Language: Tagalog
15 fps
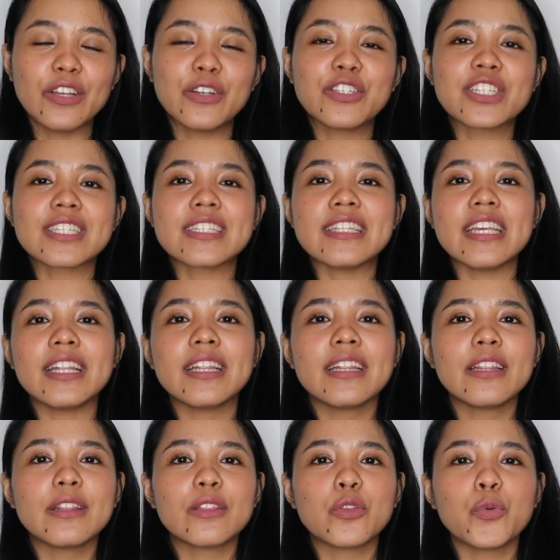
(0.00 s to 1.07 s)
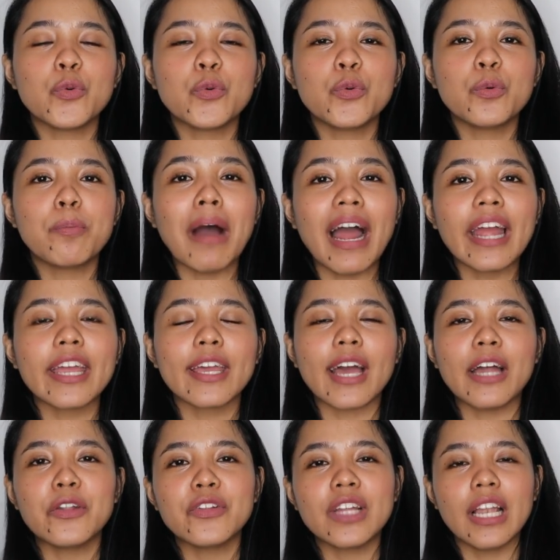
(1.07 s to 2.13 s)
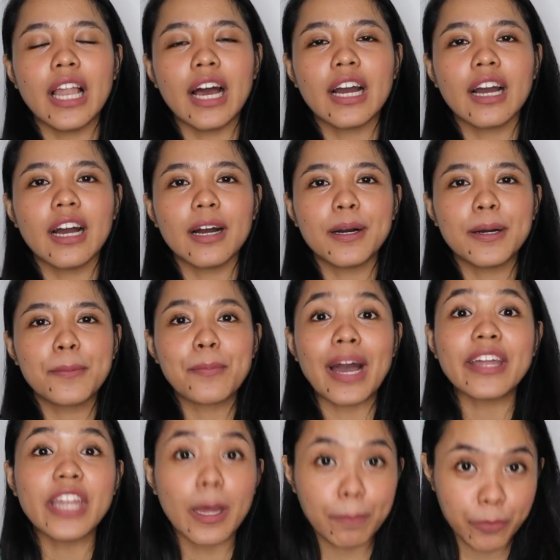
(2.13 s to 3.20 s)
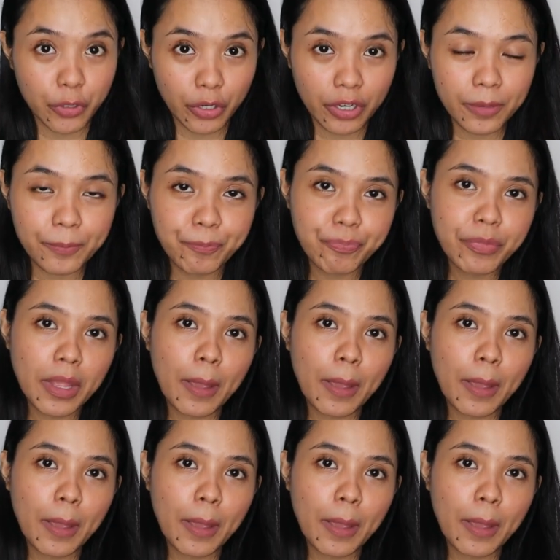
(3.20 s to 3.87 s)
You just need to buy ano na lang um, adapter.